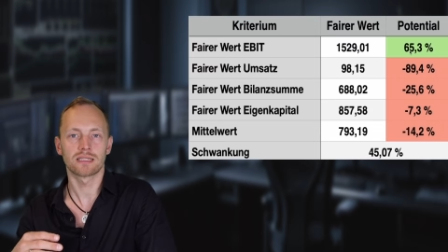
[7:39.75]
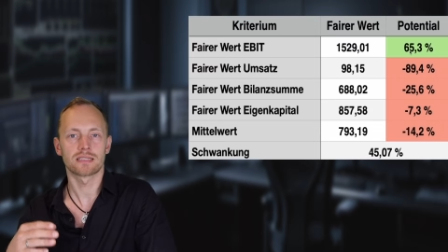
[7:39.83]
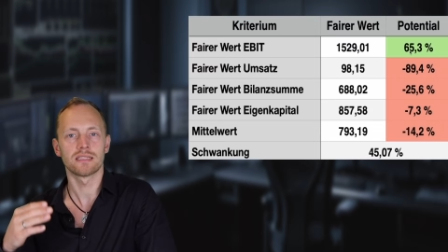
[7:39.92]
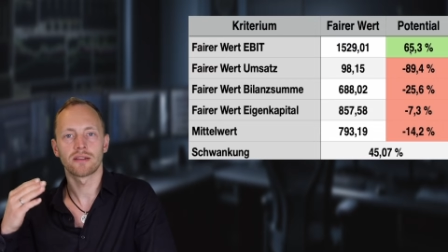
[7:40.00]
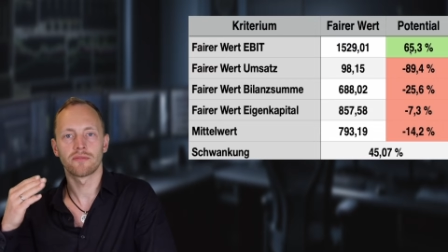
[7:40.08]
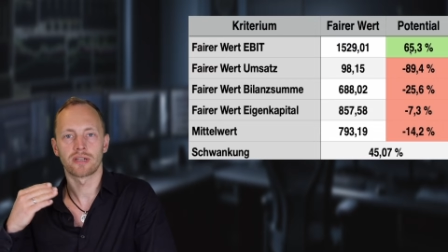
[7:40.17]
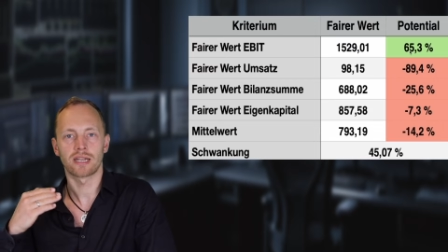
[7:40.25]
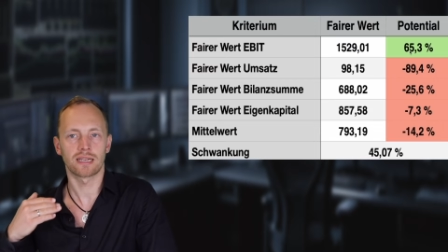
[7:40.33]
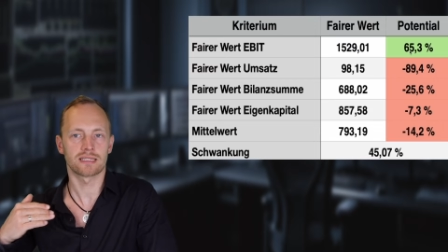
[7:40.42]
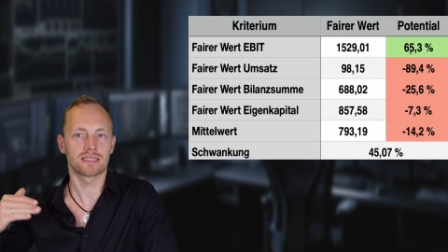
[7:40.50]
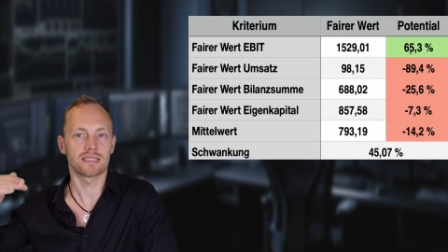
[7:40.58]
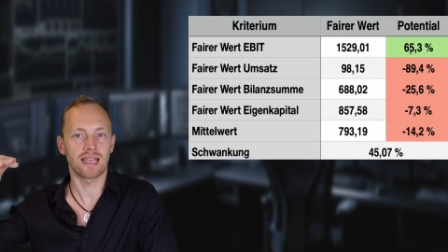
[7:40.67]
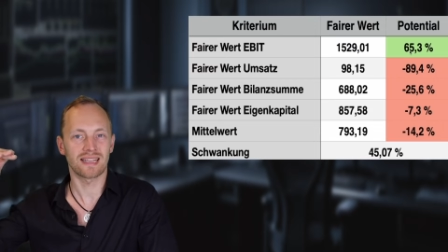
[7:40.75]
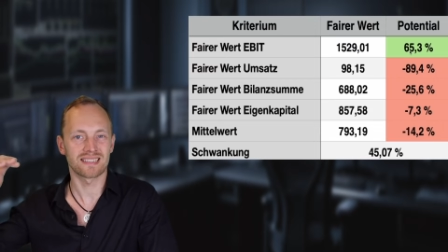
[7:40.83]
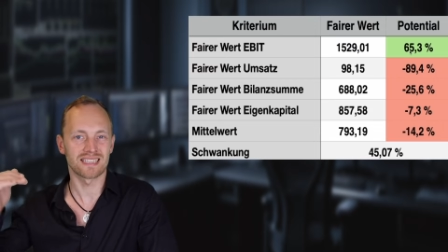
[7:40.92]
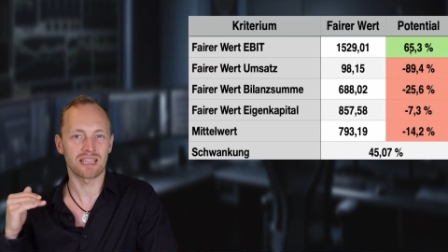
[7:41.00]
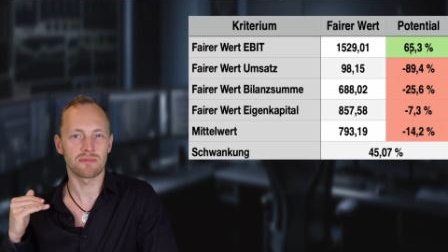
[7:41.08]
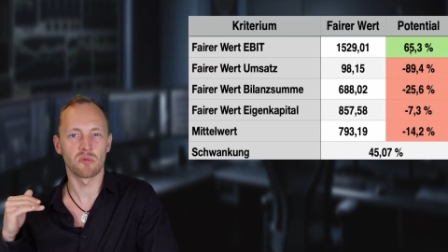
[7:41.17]
Das liegt einfach daran, dass diese
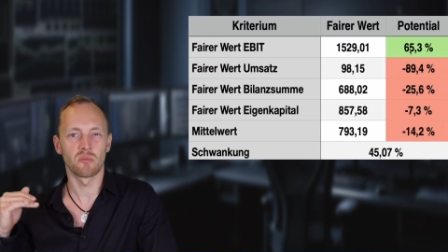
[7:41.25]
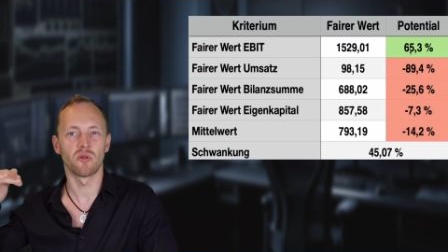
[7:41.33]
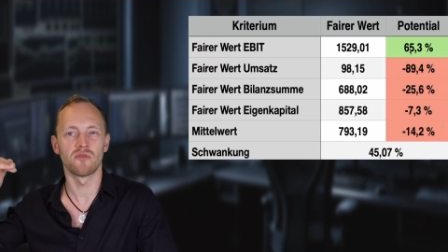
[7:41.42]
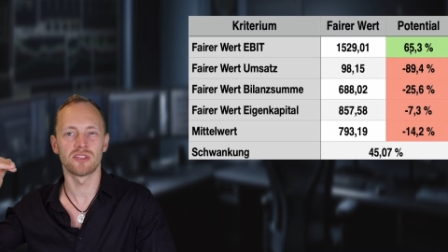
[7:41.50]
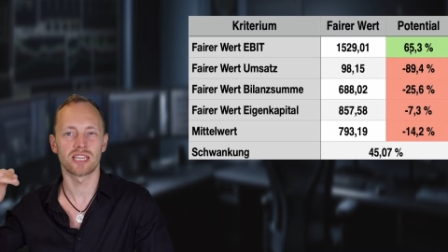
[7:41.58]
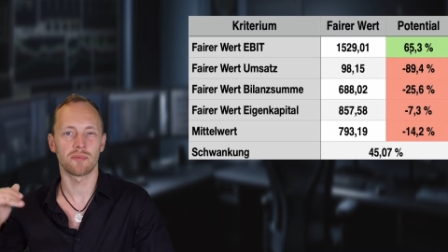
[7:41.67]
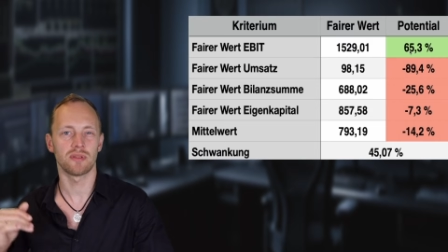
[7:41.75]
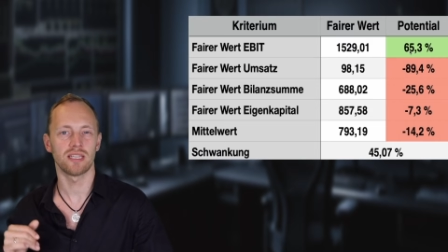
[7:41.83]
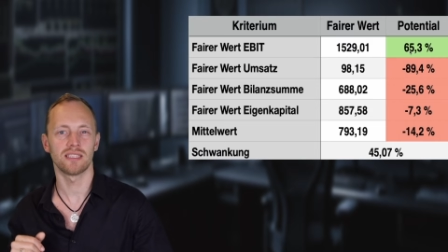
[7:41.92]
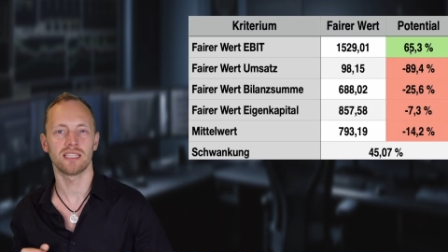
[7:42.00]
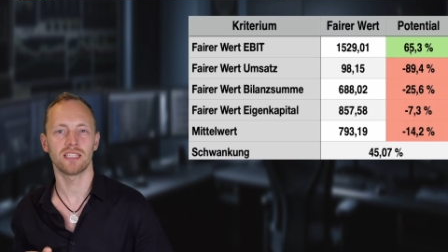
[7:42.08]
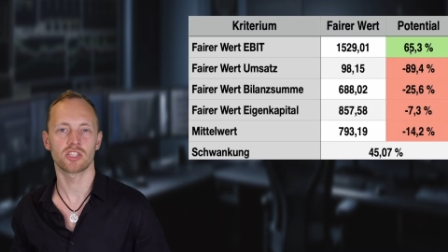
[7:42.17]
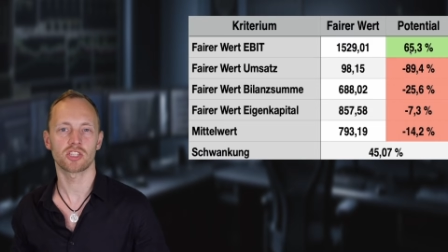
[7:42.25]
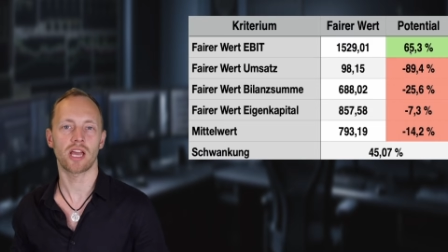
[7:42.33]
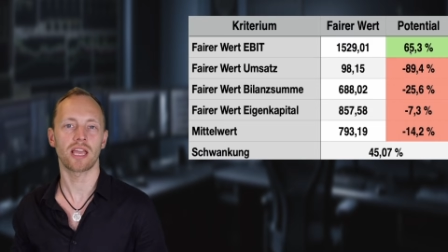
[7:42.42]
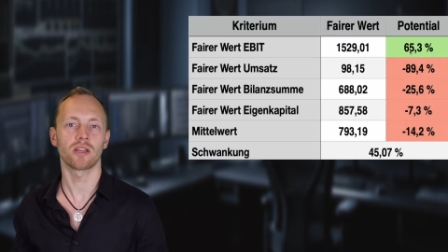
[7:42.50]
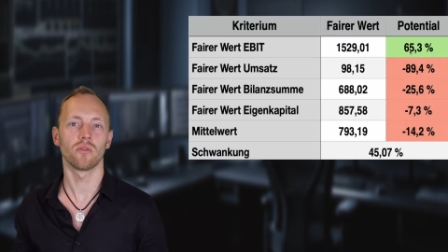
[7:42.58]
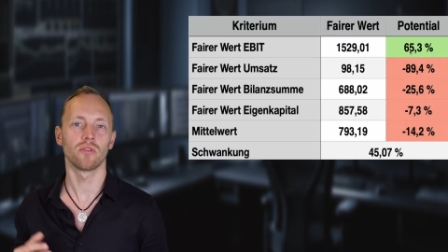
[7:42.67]
extreme
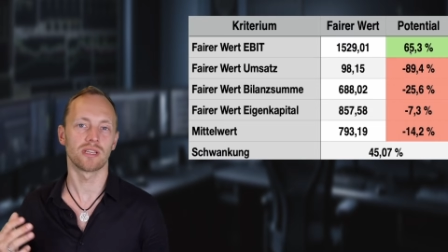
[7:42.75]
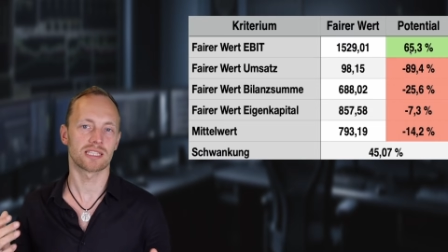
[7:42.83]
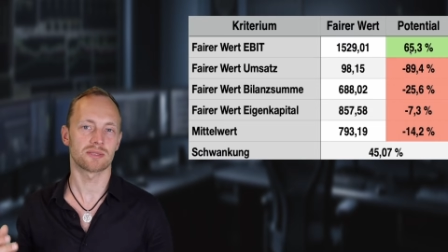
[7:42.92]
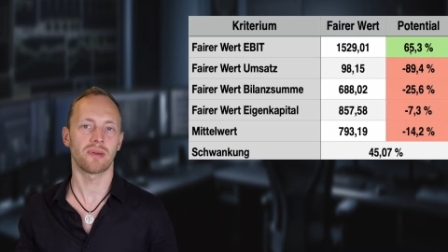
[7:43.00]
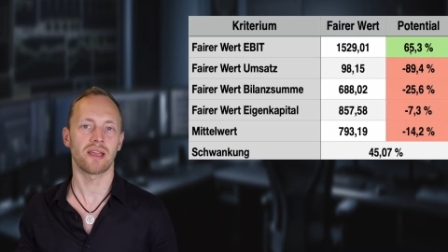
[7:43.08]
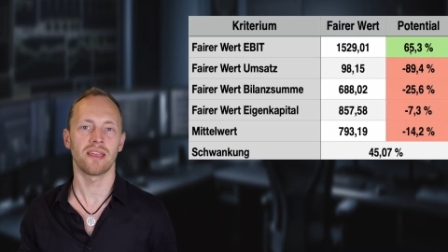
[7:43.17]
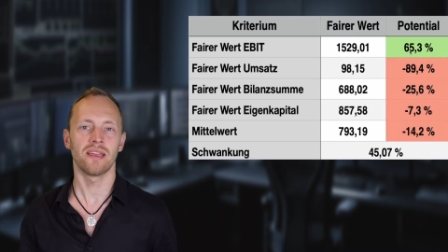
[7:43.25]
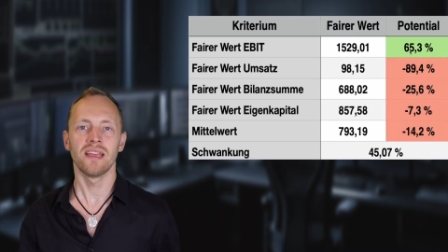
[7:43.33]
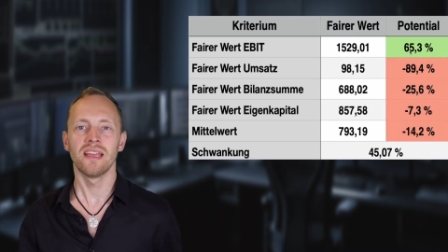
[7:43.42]
Profitabilitätssteigerung jetzt bei